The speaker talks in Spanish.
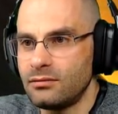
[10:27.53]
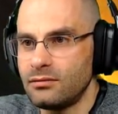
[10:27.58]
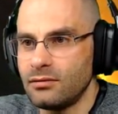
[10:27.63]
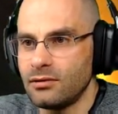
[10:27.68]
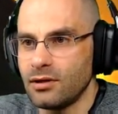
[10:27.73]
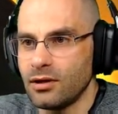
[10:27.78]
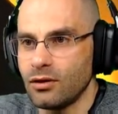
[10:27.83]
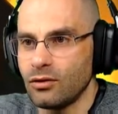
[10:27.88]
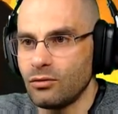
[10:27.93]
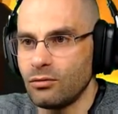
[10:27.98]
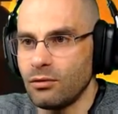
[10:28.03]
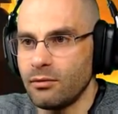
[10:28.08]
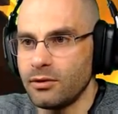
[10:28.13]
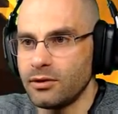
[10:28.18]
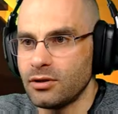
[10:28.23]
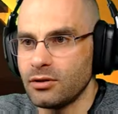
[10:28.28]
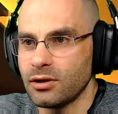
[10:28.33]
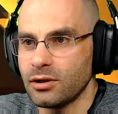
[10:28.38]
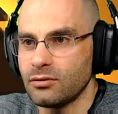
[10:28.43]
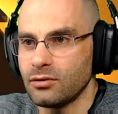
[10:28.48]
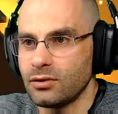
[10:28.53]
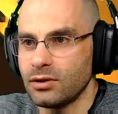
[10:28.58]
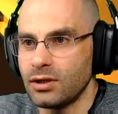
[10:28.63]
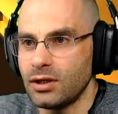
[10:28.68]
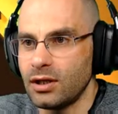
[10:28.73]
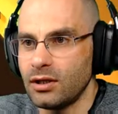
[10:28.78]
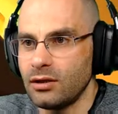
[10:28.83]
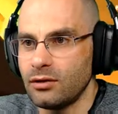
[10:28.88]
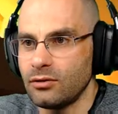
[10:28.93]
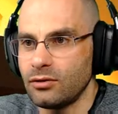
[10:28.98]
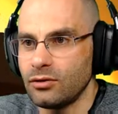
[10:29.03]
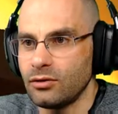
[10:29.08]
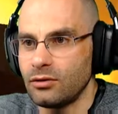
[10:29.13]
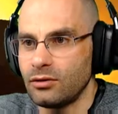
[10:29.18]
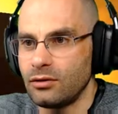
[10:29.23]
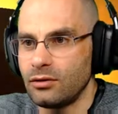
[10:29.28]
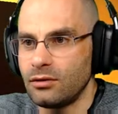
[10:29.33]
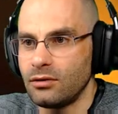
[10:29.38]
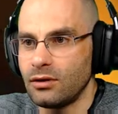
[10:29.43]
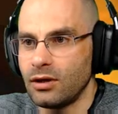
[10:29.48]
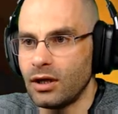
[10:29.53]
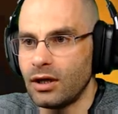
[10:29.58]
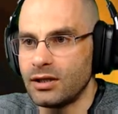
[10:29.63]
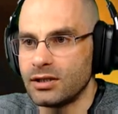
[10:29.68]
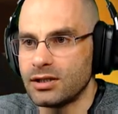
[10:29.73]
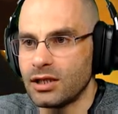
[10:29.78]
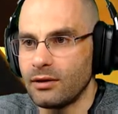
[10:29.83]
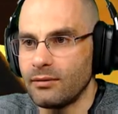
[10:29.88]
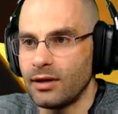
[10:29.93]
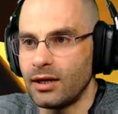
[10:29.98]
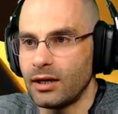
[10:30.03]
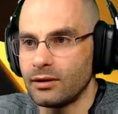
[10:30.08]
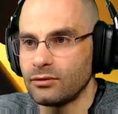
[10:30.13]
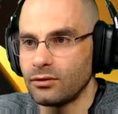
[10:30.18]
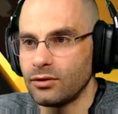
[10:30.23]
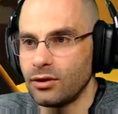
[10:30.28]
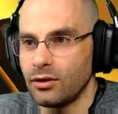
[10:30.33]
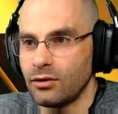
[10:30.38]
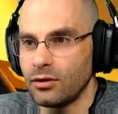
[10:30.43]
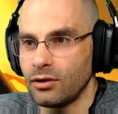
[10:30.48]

En algún momento te aturdiré, digo yo. Ahí está, vale, aturdido.